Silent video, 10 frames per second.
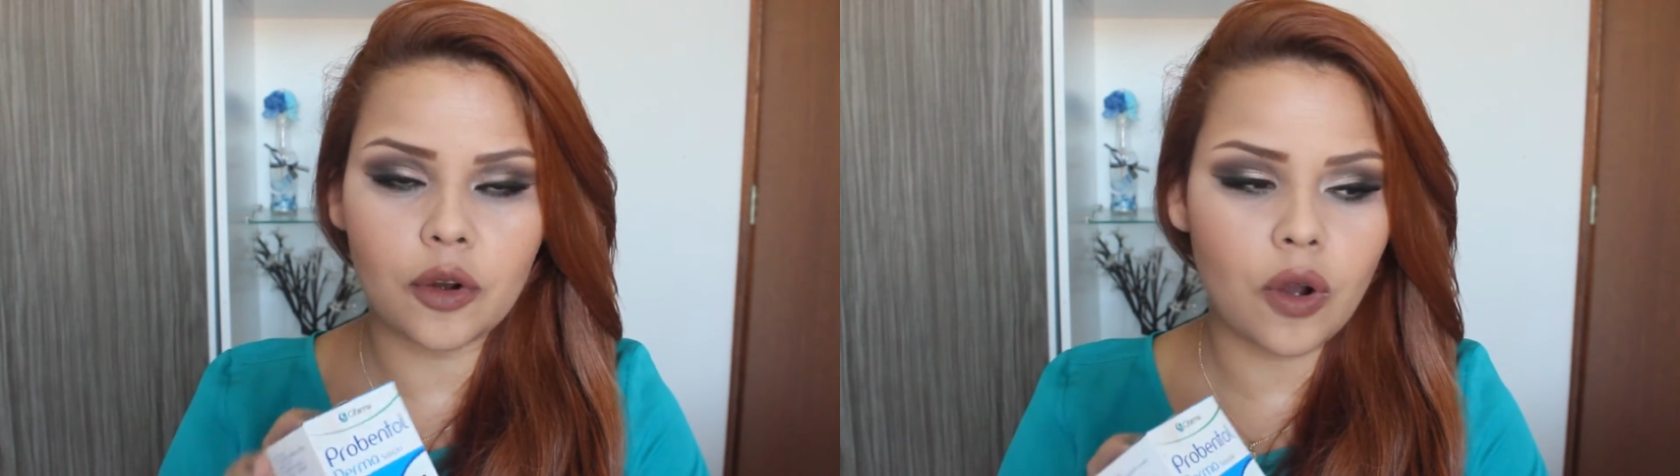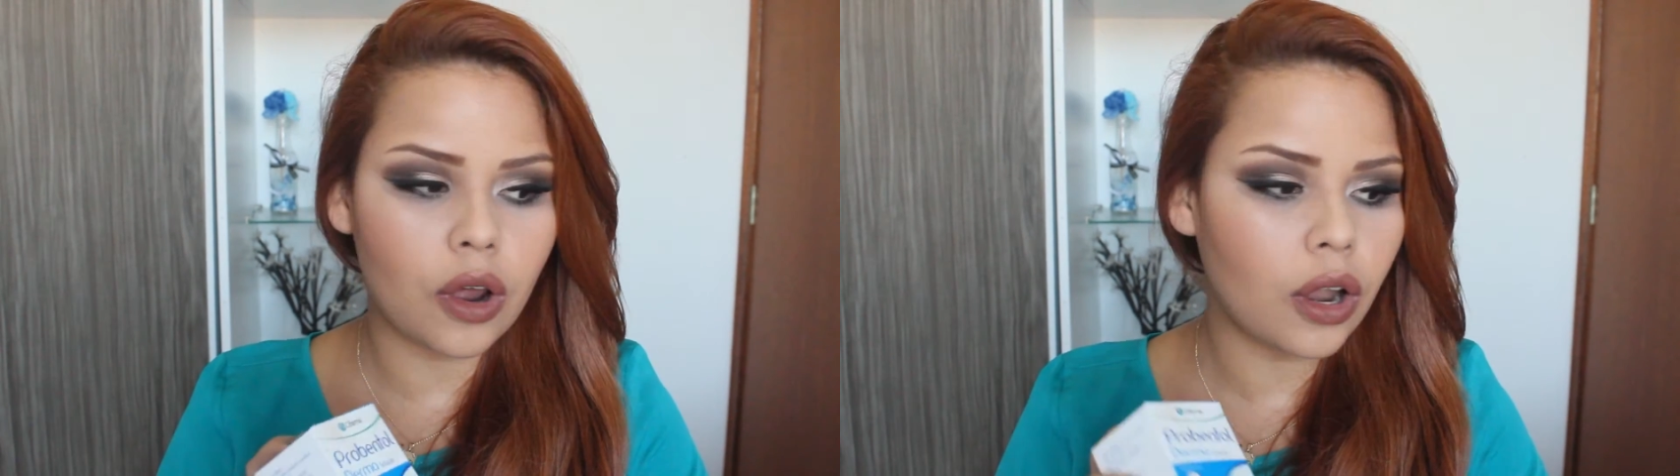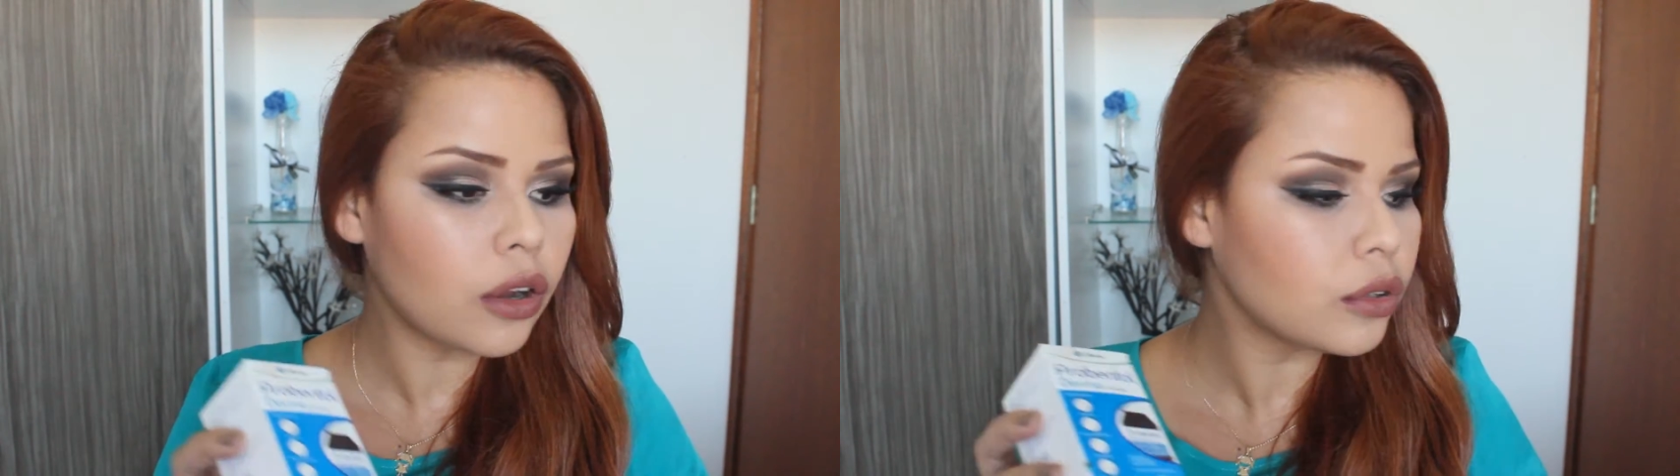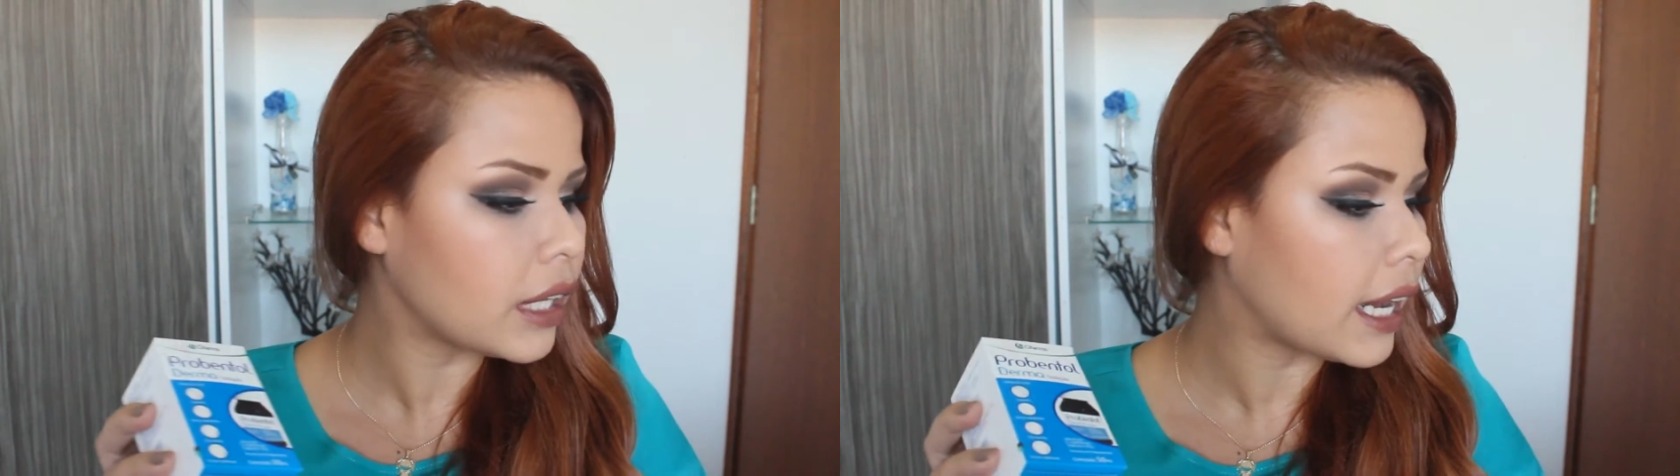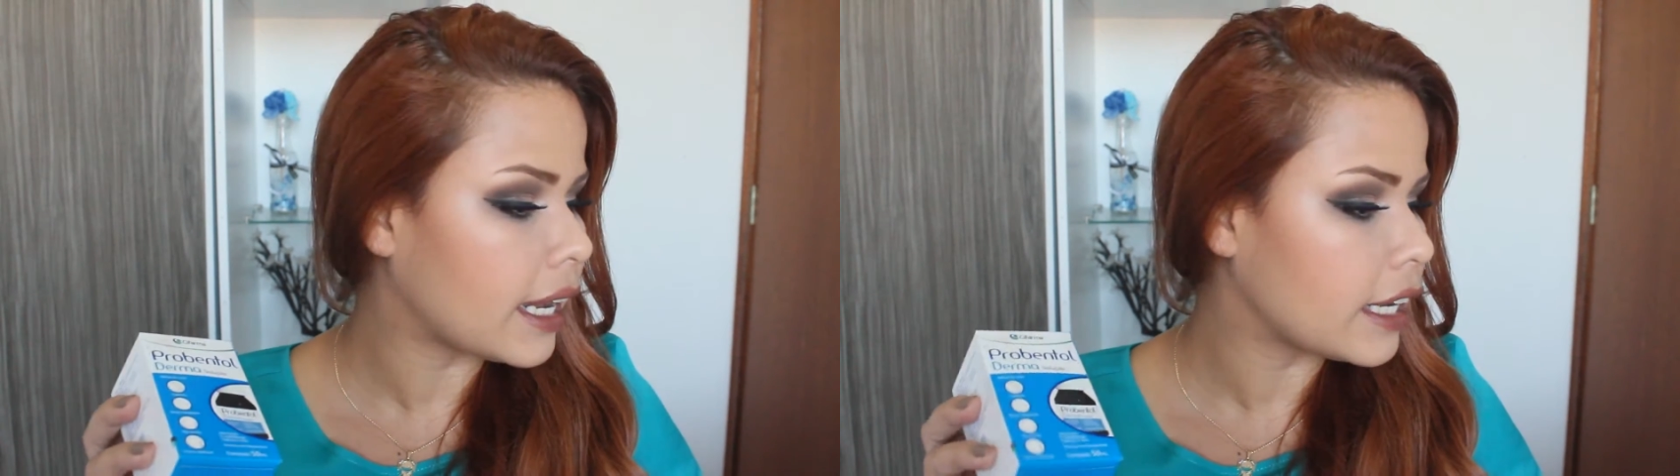eu coloco
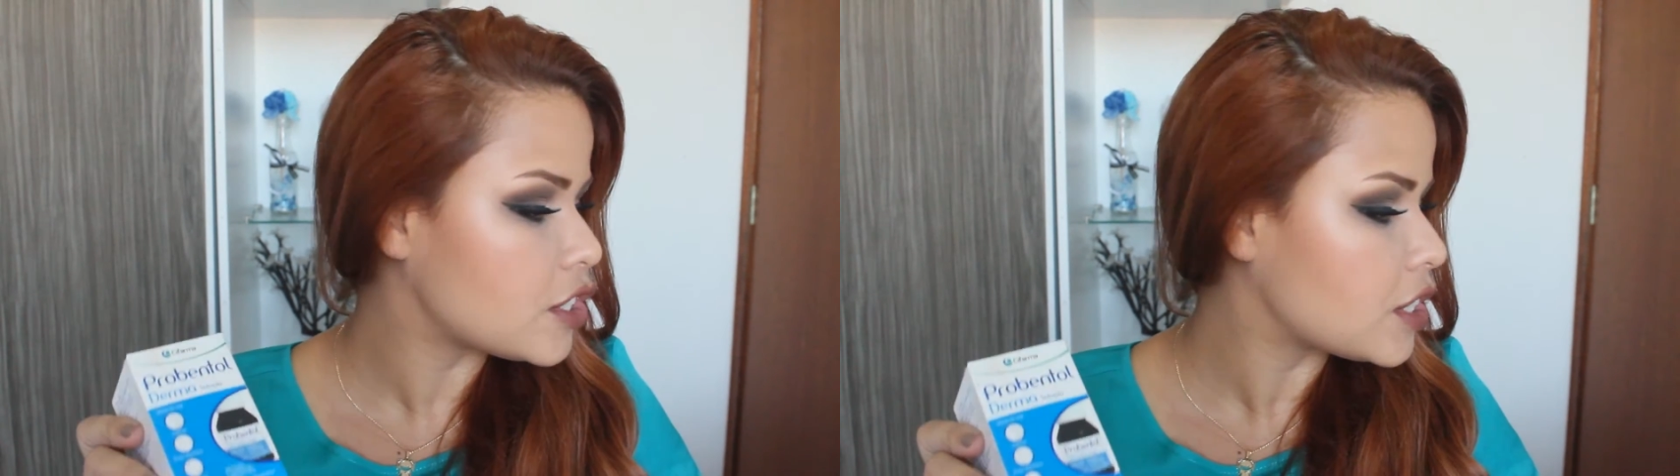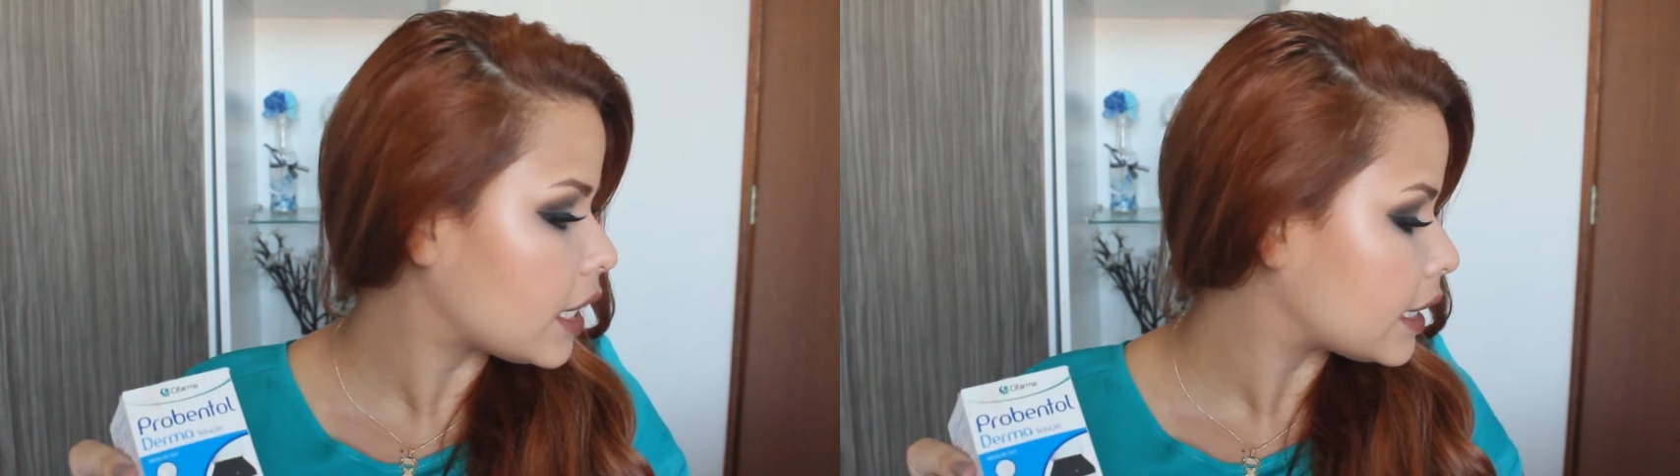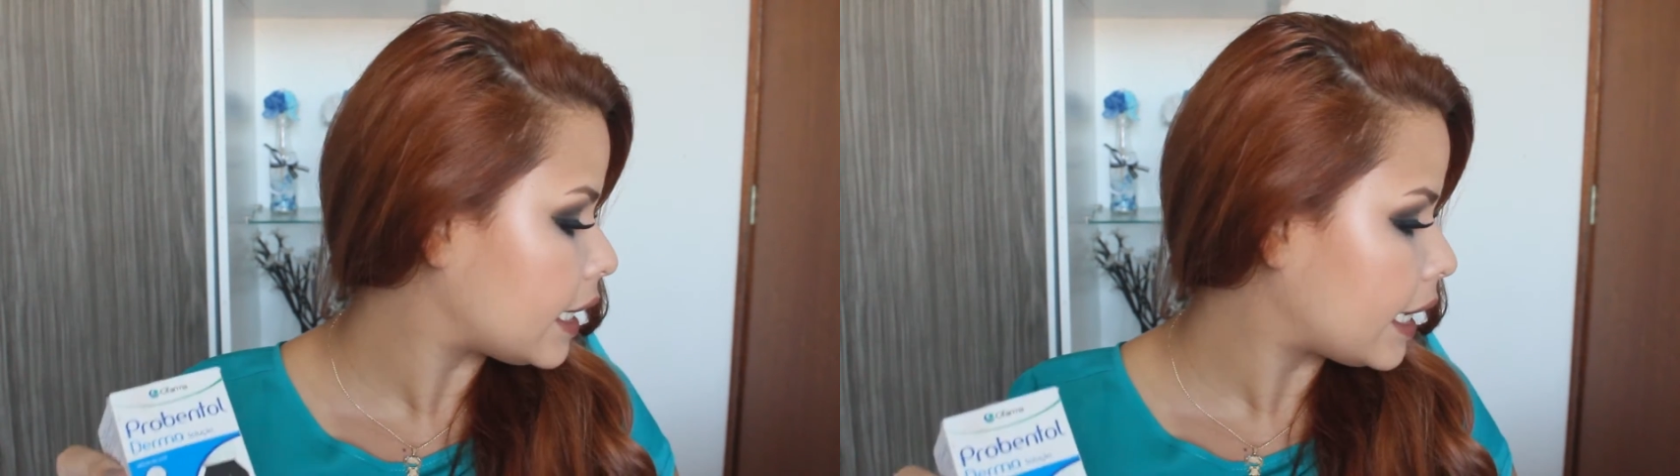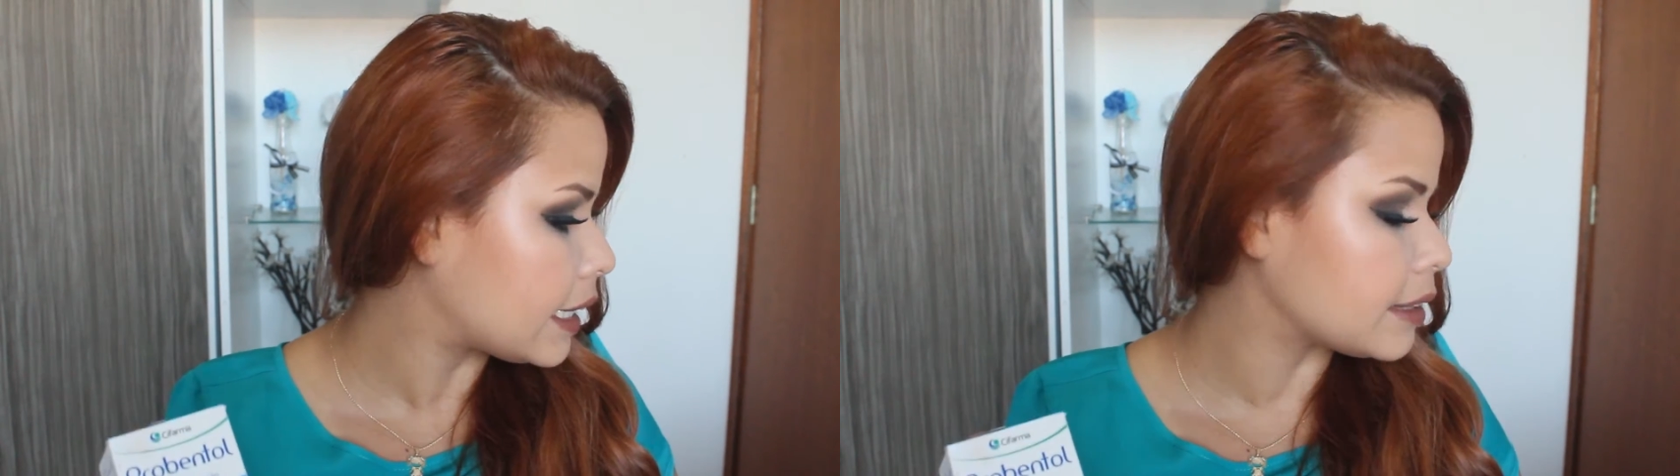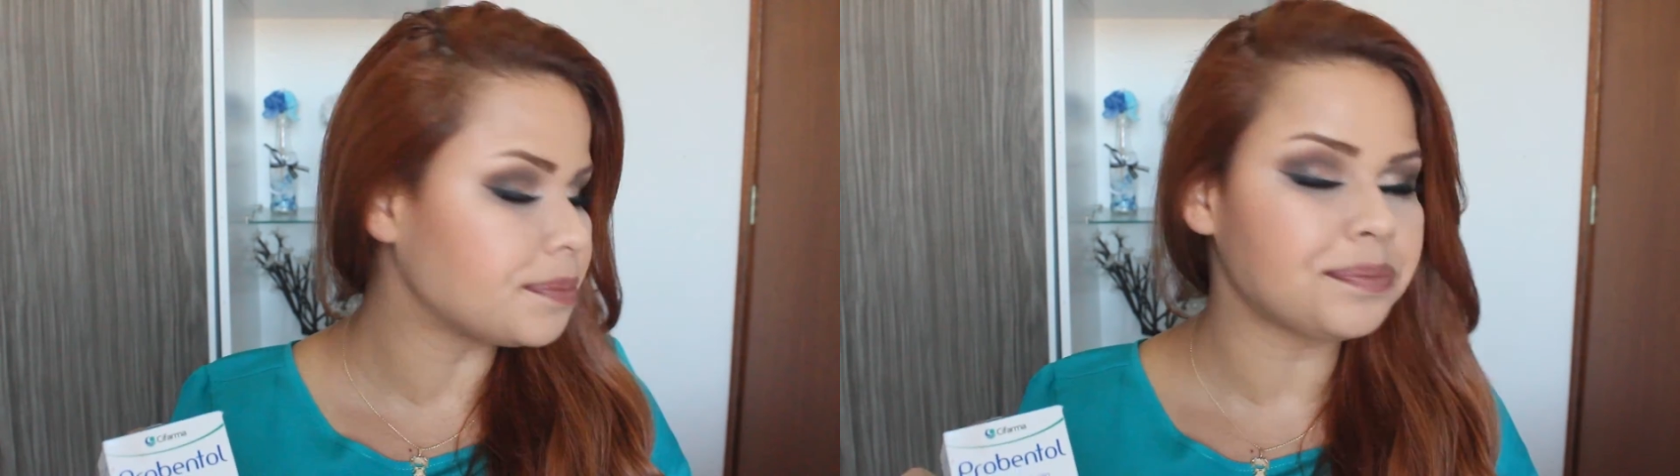na
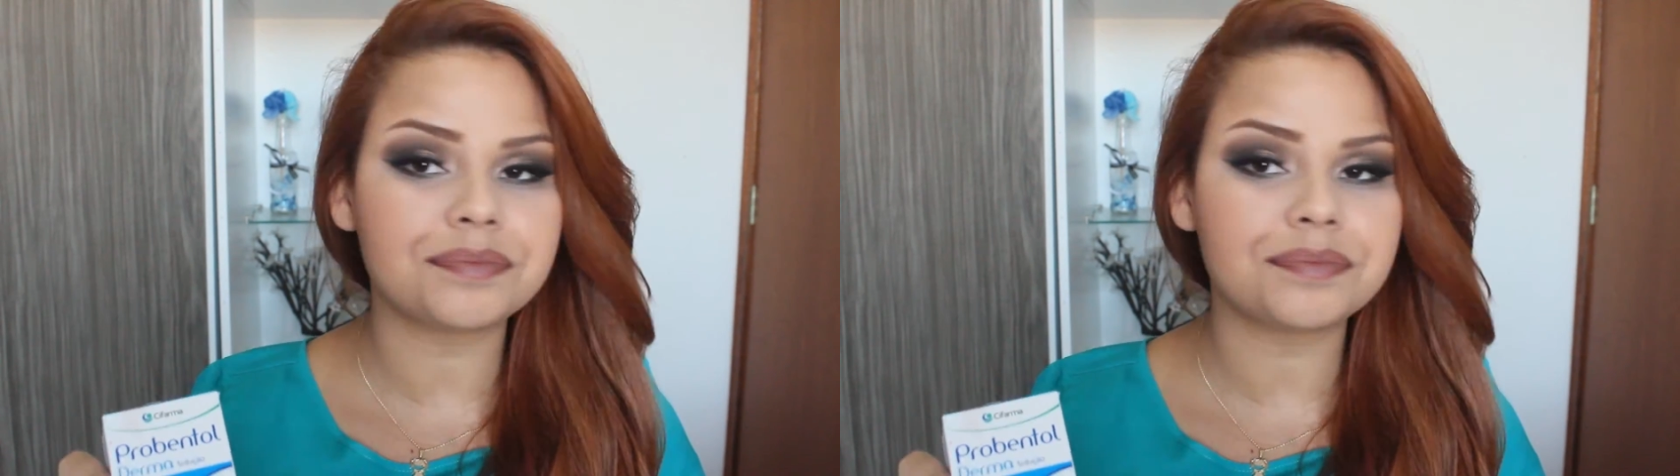geladeira,